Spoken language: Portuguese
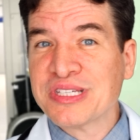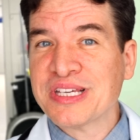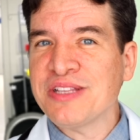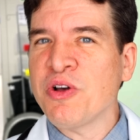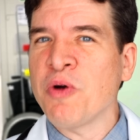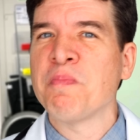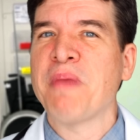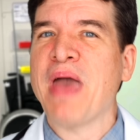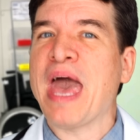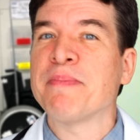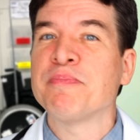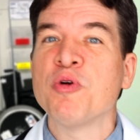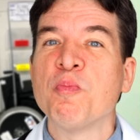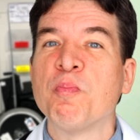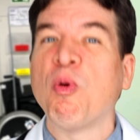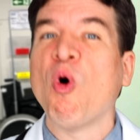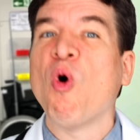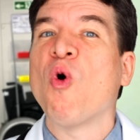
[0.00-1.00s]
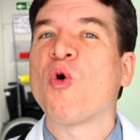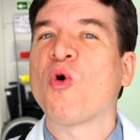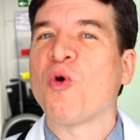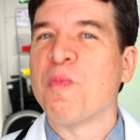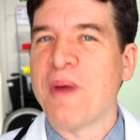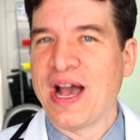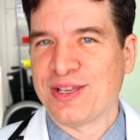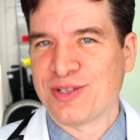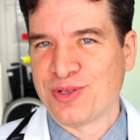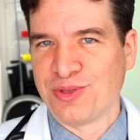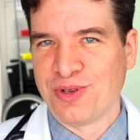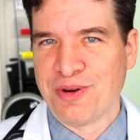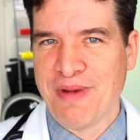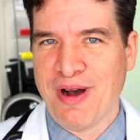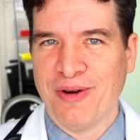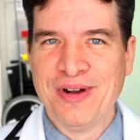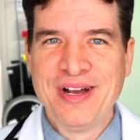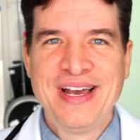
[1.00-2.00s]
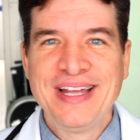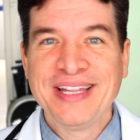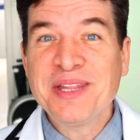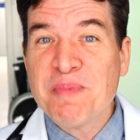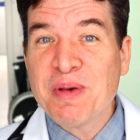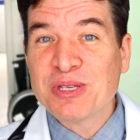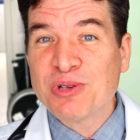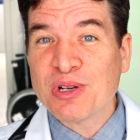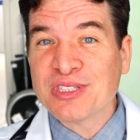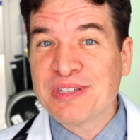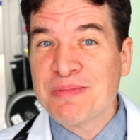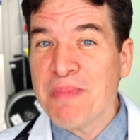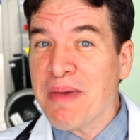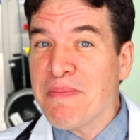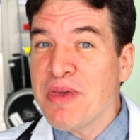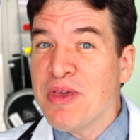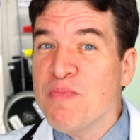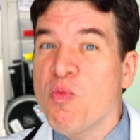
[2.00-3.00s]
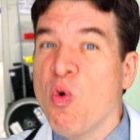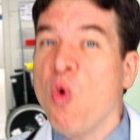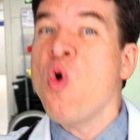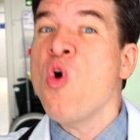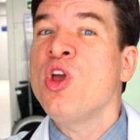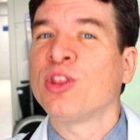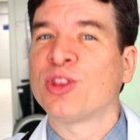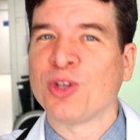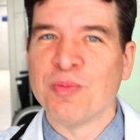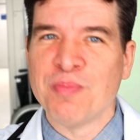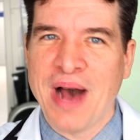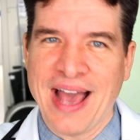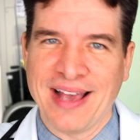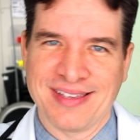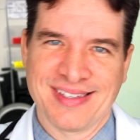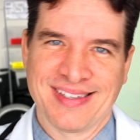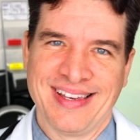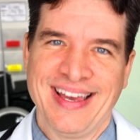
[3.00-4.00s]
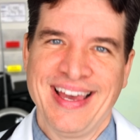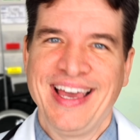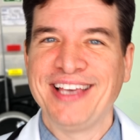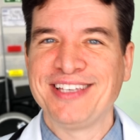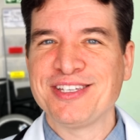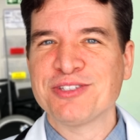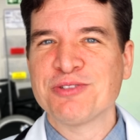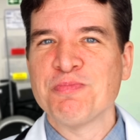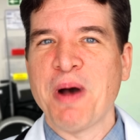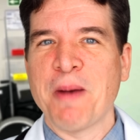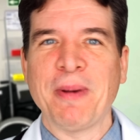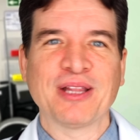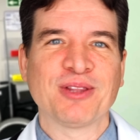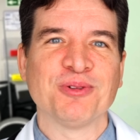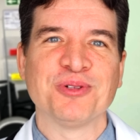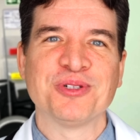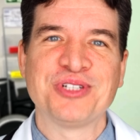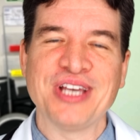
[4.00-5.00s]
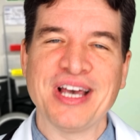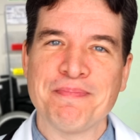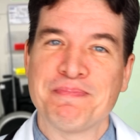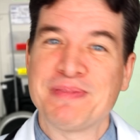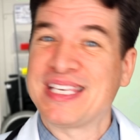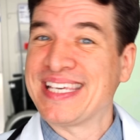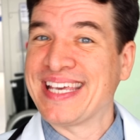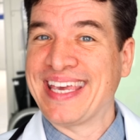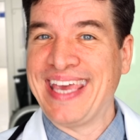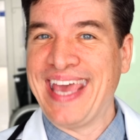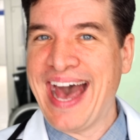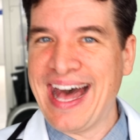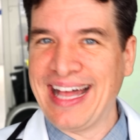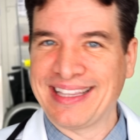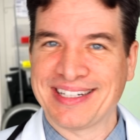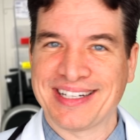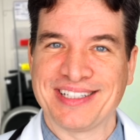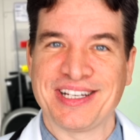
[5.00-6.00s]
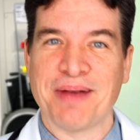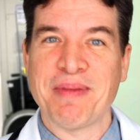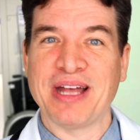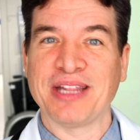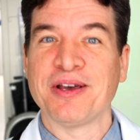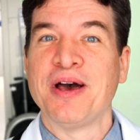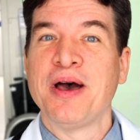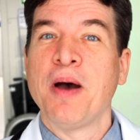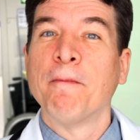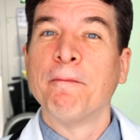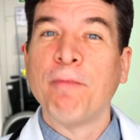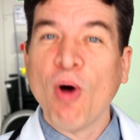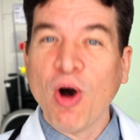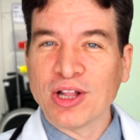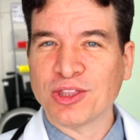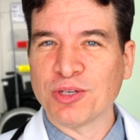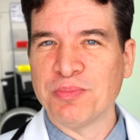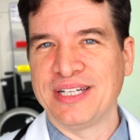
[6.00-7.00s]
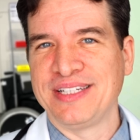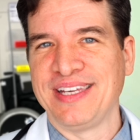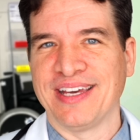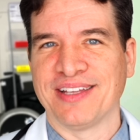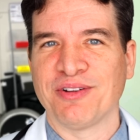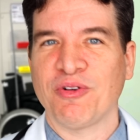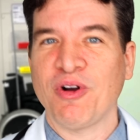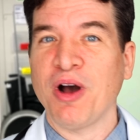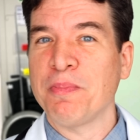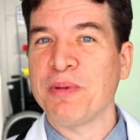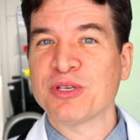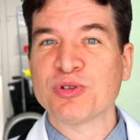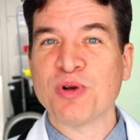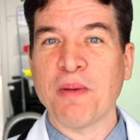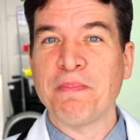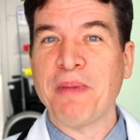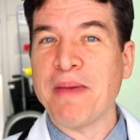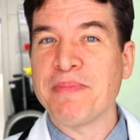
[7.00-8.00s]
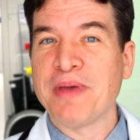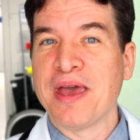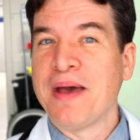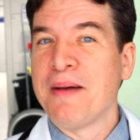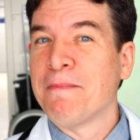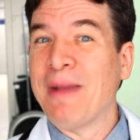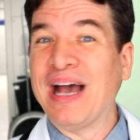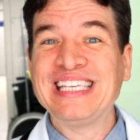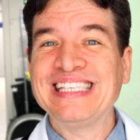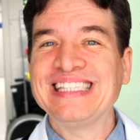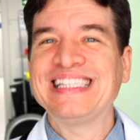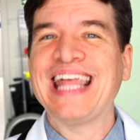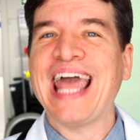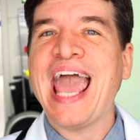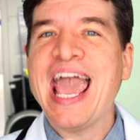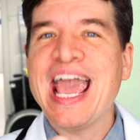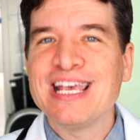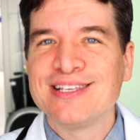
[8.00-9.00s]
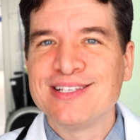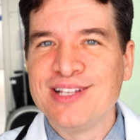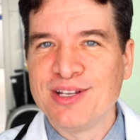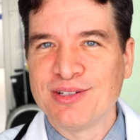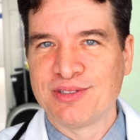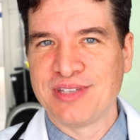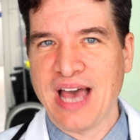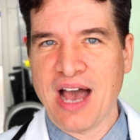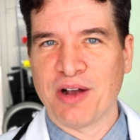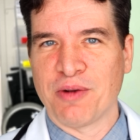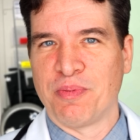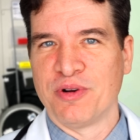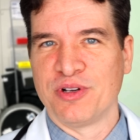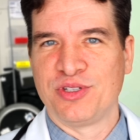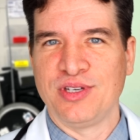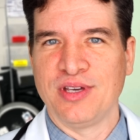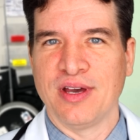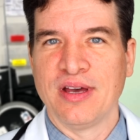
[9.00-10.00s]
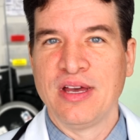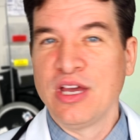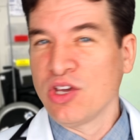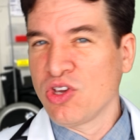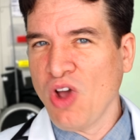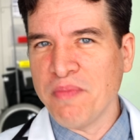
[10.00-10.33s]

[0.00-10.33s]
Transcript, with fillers: que não bebem um pouco mais que o normal, tem pessoas que bebem muito mais. Existe uma patologia psiquiátrica chamada potomania, na qual a pessoa bebe mais de 10 litros de água por dia, que